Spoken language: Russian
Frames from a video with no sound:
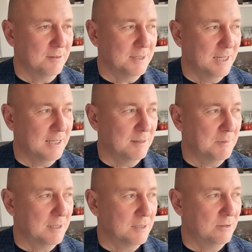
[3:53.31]
вот
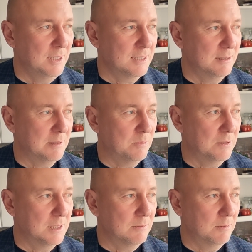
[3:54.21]
каким-то чудесным
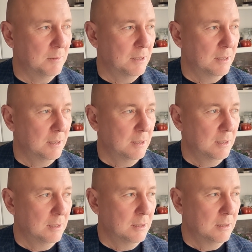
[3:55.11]
способом,
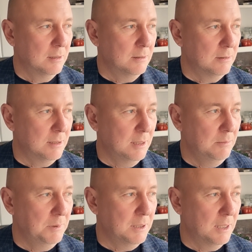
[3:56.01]
но
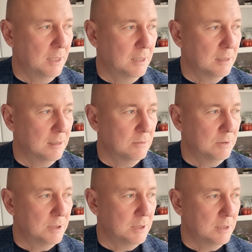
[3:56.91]
ты меня
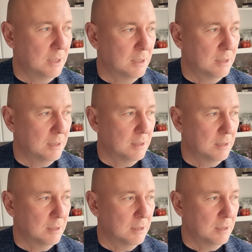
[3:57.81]
научила
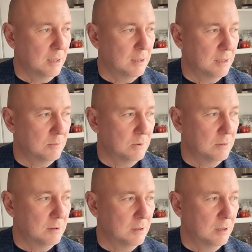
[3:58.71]

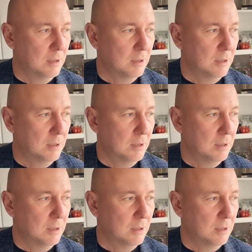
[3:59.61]
этому